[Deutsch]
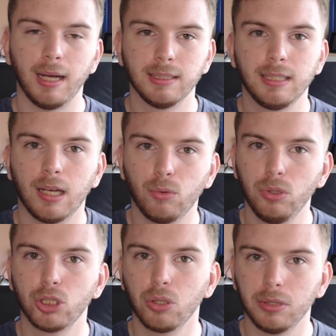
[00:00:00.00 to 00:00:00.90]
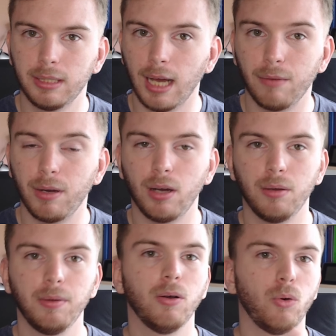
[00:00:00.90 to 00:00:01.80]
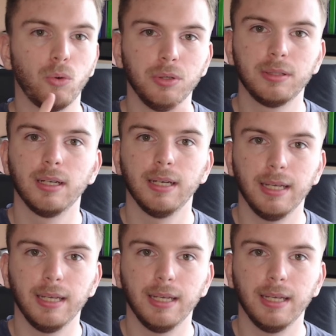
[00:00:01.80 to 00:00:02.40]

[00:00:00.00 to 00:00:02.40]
Hansi Kadunisch noch nicht da war und